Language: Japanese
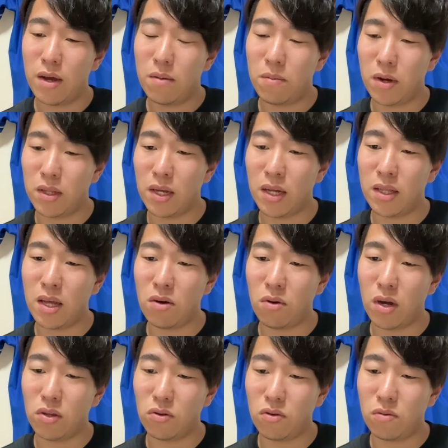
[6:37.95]
まあ何なの
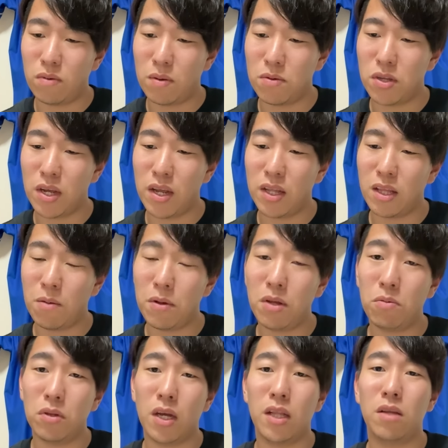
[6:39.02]
かと、まあ別にエンタメで
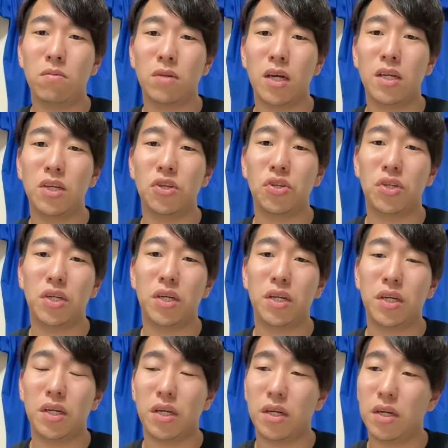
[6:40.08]
も何でもないです
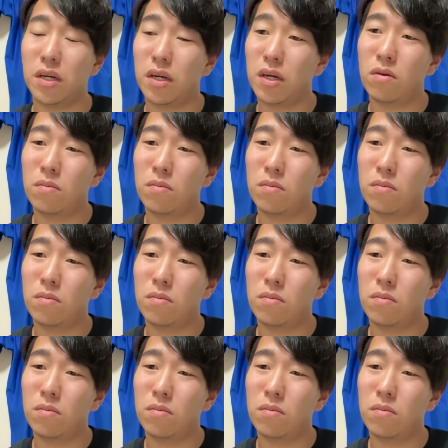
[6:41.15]
し、